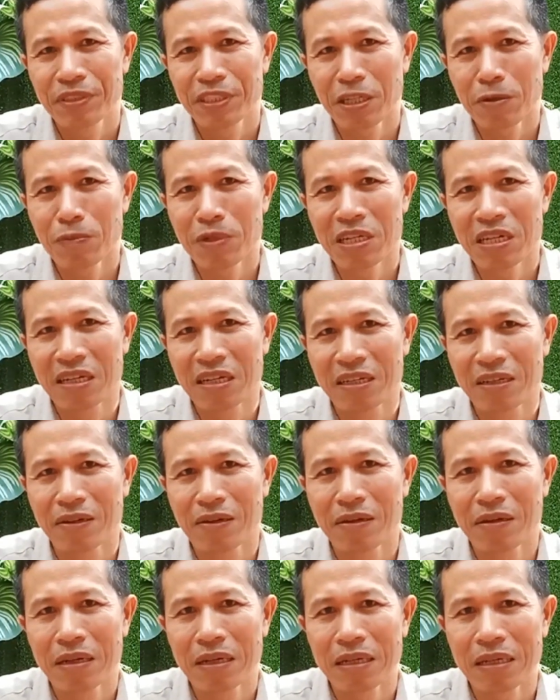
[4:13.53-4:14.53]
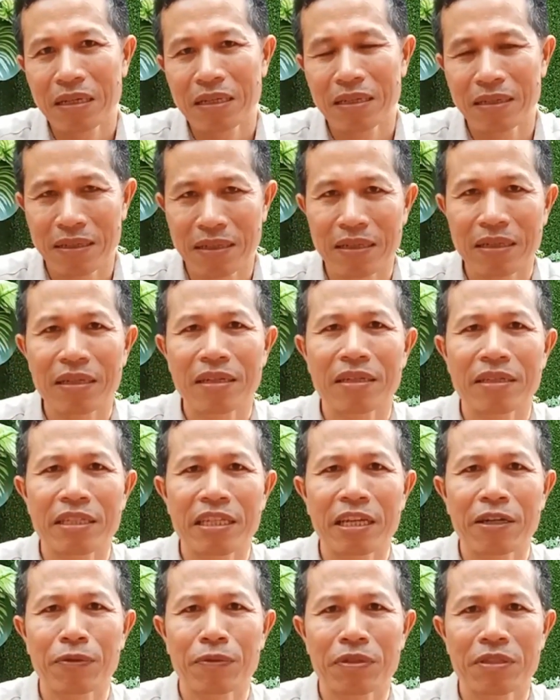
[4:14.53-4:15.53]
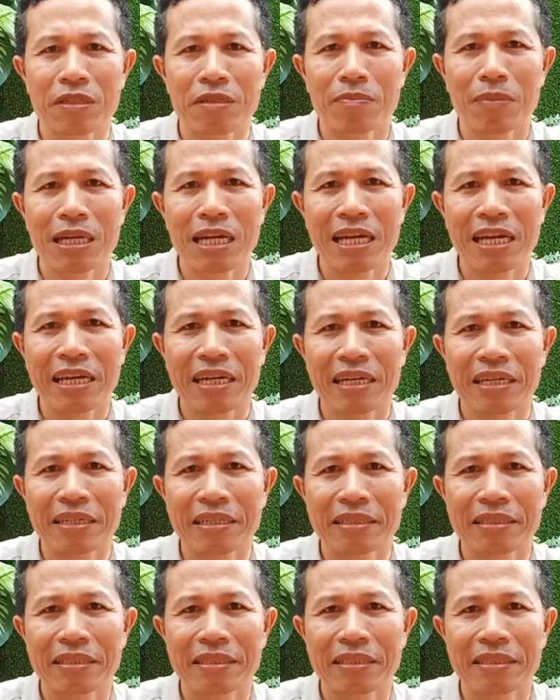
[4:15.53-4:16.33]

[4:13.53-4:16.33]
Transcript: trong người họ cực kỳ nhiều sự bất an